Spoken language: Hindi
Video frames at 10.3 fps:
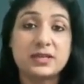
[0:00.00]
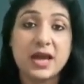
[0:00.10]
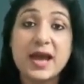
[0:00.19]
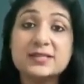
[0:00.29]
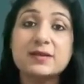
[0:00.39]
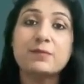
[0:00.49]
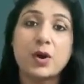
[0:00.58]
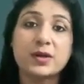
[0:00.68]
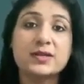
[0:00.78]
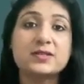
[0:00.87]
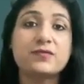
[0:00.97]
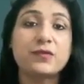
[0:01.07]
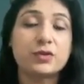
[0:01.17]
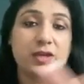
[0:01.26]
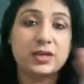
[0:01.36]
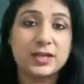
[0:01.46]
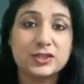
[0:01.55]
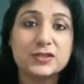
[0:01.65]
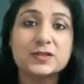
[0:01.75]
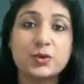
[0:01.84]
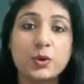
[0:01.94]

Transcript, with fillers: इट हैज़ इम्पॉर्टेंस फॉर दी नेशंस